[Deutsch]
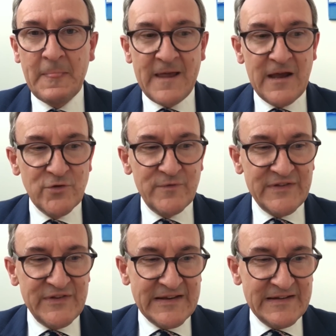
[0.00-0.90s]
Also wird
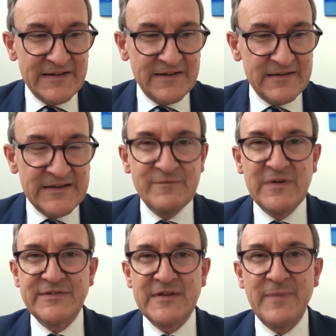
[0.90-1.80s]
sicherlich
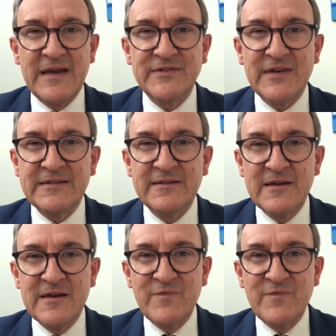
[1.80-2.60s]
irgendwas dabei sein,